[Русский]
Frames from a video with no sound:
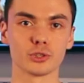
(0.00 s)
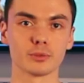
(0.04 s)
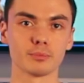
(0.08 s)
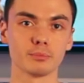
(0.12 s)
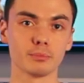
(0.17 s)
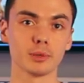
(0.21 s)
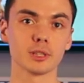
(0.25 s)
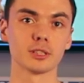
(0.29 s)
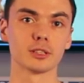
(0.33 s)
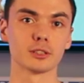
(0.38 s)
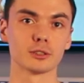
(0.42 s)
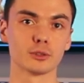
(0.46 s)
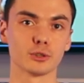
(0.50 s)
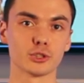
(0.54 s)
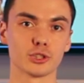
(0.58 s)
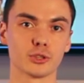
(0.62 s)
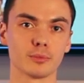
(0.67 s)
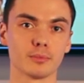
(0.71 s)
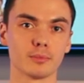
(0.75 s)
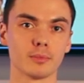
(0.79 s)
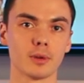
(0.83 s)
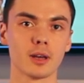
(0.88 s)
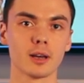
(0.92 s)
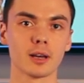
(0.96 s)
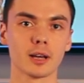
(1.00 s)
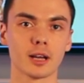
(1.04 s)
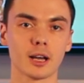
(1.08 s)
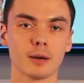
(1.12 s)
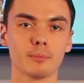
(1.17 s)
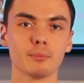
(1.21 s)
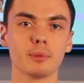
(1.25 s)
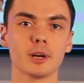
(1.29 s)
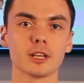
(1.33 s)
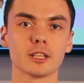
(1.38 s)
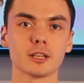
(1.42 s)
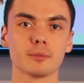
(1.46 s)
ж, подытожим.
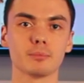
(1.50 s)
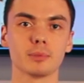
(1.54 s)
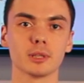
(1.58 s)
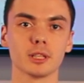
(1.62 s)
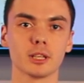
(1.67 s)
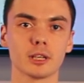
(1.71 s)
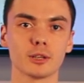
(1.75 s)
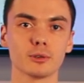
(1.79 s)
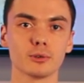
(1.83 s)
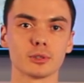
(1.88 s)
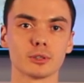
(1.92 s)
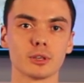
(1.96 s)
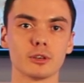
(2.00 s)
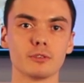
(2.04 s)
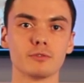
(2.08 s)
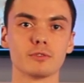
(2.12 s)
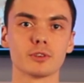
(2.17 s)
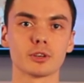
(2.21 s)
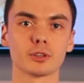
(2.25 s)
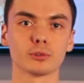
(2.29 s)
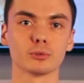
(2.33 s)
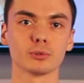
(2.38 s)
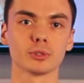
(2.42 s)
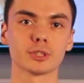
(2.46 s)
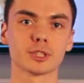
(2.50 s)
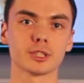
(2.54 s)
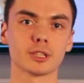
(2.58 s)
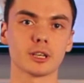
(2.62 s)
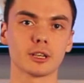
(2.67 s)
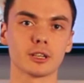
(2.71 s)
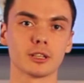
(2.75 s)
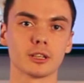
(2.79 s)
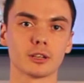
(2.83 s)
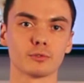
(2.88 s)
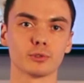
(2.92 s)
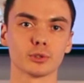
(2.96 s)
Компания Polaroid вернулась на
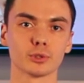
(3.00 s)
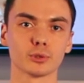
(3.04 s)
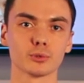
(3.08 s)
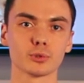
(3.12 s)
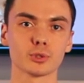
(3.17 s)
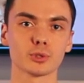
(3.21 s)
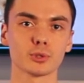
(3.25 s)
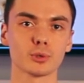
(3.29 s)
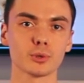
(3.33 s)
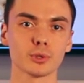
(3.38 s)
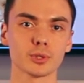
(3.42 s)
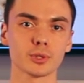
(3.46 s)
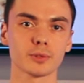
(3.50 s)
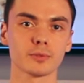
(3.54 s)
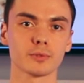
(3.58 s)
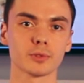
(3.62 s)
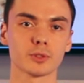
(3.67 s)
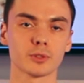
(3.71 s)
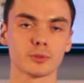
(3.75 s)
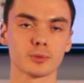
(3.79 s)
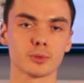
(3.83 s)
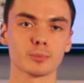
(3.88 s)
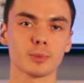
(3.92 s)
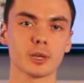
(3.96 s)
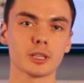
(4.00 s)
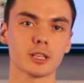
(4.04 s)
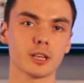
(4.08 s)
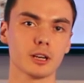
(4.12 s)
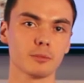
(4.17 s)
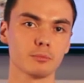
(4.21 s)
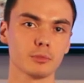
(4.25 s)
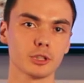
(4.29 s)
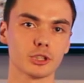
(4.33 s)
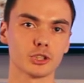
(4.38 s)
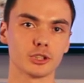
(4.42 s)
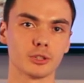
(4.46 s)
рынок фотоустройств с весьма
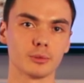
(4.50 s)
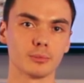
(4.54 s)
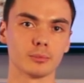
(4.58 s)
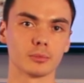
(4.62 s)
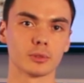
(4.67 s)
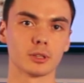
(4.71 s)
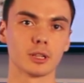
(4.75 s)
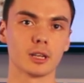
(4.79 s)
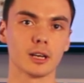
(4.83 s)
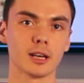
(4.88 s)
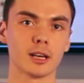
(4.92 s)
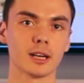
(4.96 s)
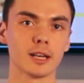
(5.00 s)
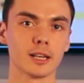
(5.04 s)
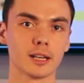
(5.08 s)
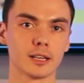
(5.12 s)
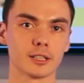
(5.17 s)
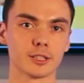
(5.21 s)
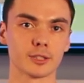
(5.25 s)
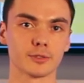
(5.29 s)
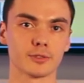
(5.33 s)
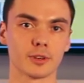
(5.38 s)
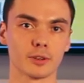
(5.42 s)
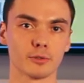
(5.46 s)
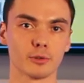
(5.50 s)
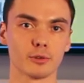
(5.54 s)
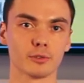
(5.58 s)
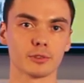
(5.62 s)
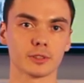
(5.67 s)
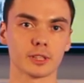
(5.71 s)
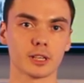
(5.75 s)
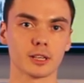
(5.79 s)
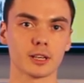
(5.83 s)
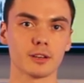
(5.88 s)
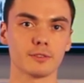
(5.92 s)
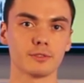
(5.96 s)
необычным для эры цифровой
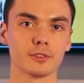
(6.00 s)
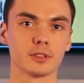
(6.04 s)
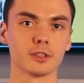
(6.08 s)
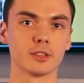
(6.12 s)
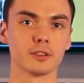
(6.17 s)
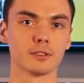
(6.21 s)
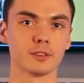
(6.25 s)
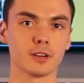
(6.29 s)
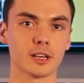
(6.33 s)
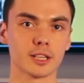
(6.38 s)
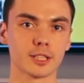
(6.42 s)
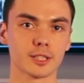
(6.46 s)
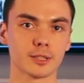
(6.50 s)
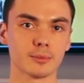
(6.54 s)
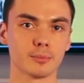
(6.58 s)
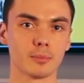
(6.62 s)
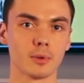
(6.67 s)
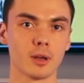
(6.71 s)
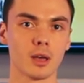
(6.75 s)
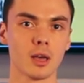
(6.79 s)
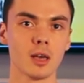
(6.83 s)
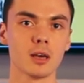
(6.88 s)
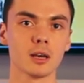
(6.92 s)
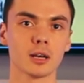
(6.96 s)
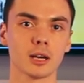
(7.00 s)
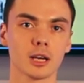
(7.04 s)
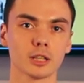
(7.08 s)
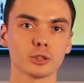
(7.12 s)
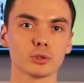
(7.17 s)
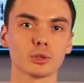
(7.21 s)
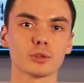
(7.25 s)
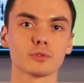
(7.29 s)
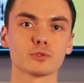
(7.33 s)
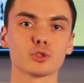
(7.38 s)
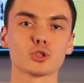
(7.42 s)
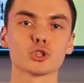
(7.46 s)
фотографии девайсом,
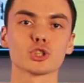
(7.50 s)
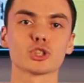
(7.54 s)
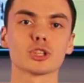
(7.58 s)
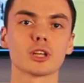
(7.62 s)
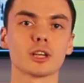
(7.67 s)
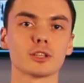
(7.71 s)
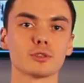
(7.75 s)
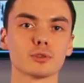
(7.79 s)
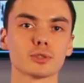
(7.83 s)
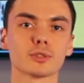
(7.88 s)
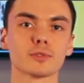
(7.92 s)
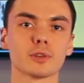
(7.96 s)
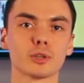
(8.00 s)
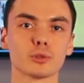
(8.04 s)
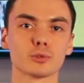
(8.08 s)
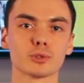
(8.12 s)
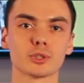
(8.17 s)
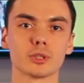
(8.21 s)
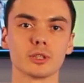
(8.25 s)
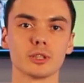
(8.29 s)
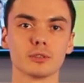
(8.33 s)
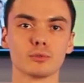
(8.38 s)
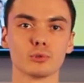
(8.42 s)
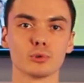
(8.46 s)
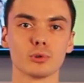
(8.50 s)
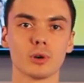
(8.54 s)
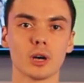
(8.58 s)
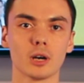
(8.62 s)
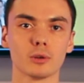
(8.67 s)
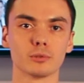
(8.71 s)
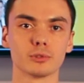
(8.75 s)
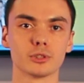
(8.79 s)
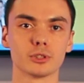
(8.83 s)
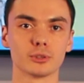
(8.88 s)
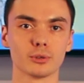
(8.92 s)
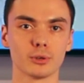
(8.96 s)
который все же найдет свою целевую
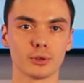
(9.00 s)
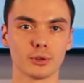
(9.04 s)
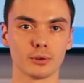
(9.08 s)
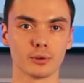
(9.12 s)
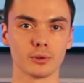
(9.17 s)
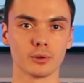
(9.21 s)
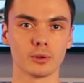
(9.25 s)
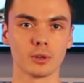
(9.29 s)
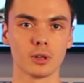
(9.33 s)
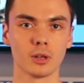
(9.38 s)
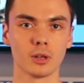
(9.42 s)
аудиторию.